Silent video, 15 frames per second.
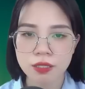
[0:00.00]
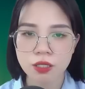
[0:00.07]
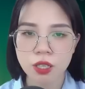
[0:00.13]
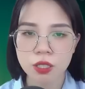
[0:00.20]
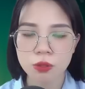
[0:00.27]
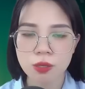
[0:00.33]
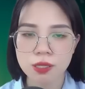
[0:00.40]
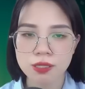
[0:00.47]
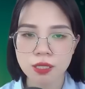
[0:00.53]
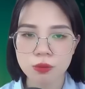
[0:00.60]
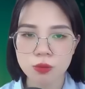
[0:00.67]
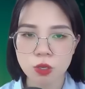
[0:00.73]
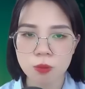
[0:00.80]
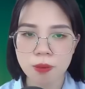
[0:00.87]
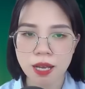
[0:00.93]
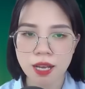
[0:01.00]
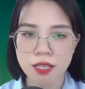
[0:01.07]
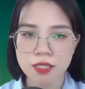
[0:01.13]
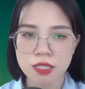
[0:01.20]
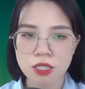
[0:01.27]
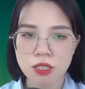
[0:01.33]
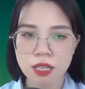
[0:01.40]
hương mát mẻ của cô ấy,
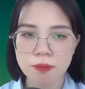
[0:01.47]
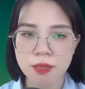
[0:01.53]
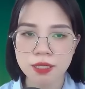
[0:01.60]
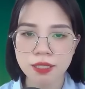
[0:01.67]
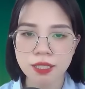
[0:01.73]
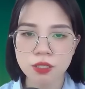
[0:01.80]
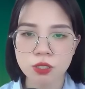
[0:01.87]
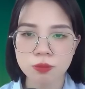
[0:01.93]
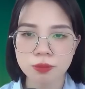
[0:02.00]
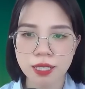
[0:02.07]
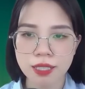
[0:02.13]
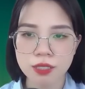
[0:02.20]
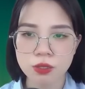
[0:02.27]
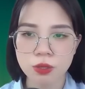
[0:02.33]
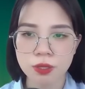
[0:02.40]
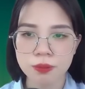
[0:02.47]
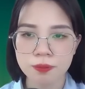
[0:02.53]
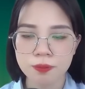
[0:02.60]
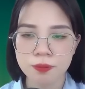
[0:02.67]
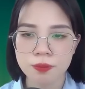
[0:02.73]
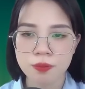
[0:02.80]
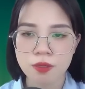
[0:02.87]
Tôi cứ lật qua lật
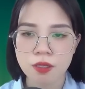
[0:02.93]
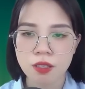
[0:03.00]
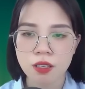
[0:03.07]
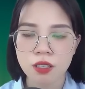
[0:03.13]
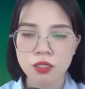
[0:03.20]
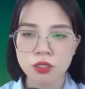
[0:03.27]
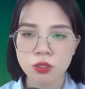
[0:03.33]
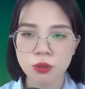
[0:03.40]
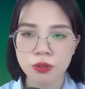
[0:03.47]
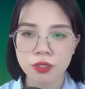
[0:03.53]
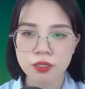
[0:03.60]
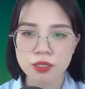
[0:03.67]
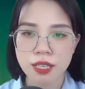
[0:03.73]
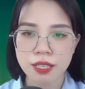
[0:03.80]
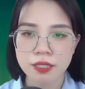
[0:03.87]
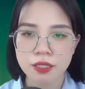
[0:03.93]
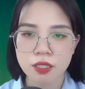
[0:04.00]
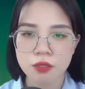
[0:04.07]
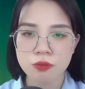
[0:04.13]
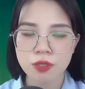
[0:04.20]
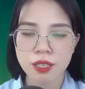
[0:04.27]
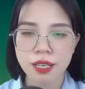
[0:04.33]
lại không sao ngủ được.
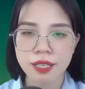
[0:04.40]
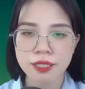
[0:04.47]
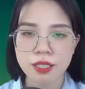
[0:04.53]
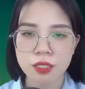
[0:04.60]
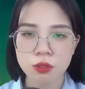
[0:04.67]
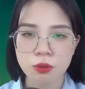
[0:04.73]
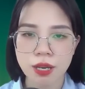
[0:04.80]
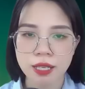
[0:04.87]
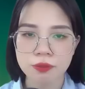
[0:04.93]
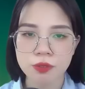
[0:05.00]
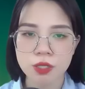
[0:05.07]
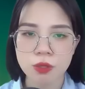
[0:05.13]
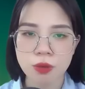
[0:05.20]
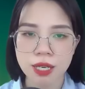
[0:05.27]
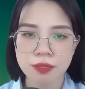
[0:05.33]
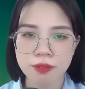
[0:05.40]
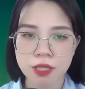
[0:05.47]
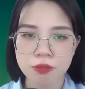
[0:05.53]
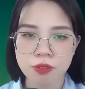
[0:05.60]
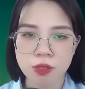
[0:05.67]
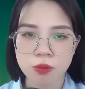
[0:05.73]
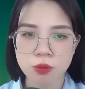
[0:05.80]
Lâm hần gặp máy tính lại, anh
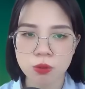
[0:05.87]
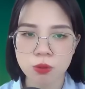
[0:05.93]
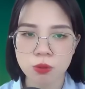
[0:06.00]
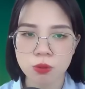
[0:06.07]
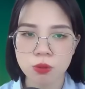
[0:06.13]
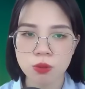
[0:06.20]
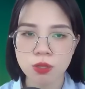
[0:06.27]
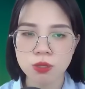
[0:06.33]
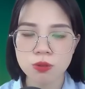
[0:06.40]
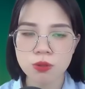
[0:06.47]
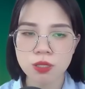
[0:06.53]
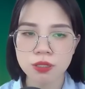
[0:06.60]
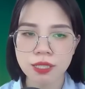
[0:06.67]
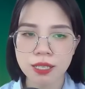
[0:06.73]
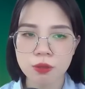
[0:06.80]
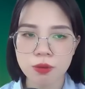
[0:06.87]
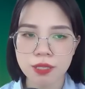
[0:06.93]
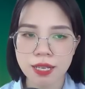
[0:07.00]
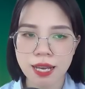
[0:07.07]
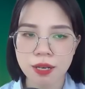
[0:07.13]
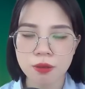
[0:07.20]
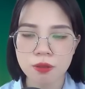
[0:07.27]
ấy nhìn tôi.
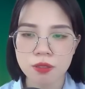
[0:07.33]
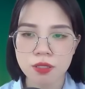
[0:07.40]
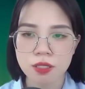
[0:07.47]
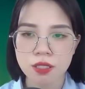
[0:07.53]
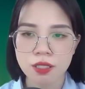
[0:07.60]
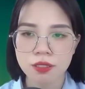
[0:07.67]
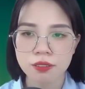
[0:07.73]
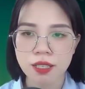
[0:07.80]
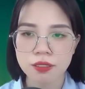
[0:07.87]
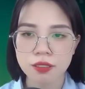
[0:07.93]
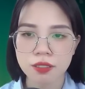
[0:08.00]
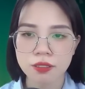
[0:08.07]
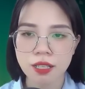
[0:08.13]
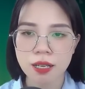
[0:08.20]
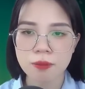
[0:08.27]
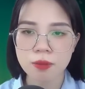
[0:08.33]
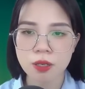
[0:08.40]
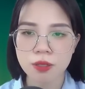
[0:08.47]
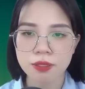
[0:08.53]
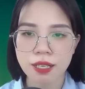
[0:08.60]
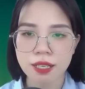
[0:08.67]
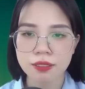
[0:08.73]
Đánh thức anh à? Hay là
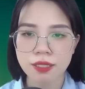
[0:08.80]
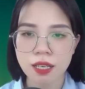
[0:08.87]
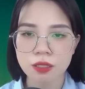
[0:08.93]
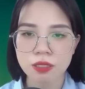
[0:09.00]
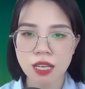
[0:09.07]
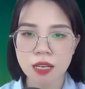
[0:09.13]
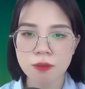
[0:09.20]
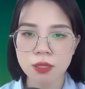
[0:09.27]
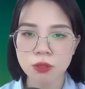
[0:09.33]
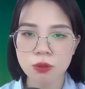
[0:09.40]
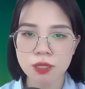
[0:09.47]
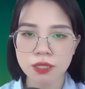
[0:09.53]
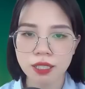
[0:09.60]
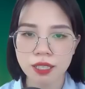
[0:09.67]
anh sang phòng khách ngủ đi?